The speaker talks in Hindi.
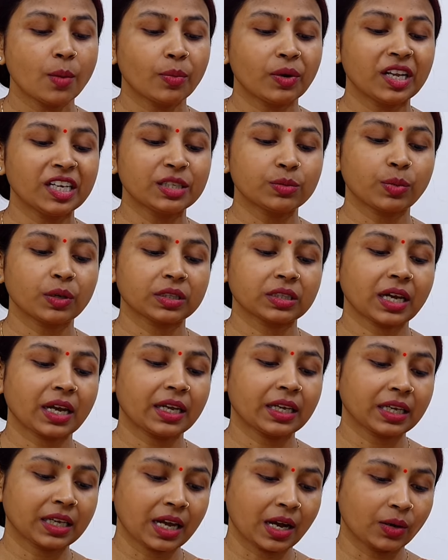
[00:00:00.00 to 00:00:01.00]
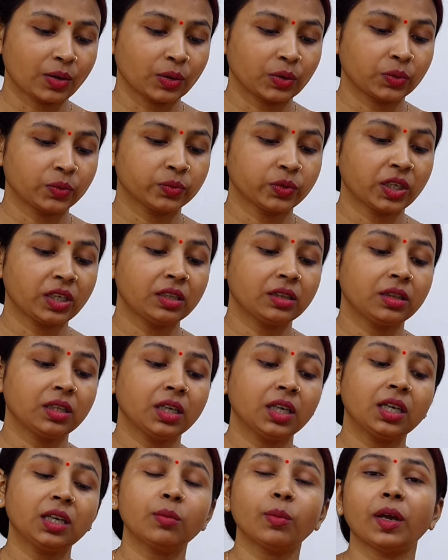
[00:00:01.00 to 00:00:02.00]
प्लीज़ बताएं क्या करूँ यानी
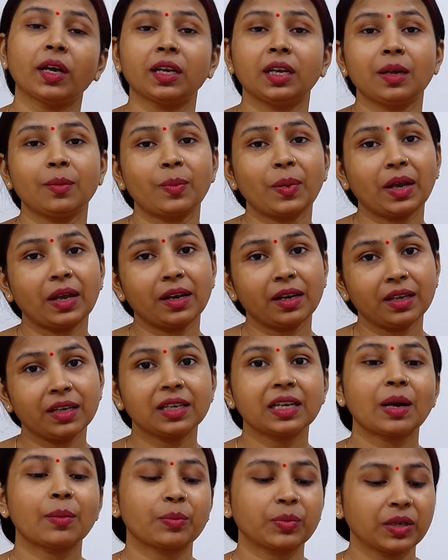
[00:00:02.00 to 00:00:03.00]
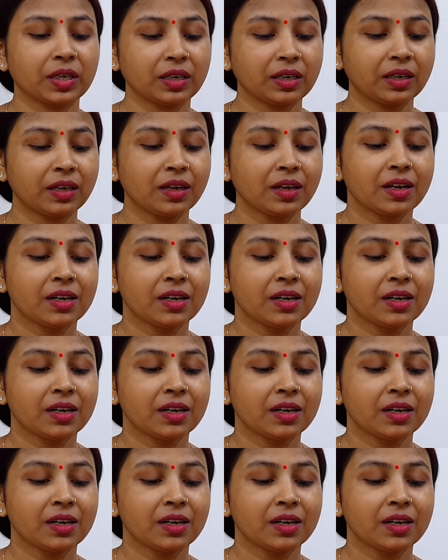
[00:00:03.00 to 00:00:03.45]
तीन महीने पहले ही आपकी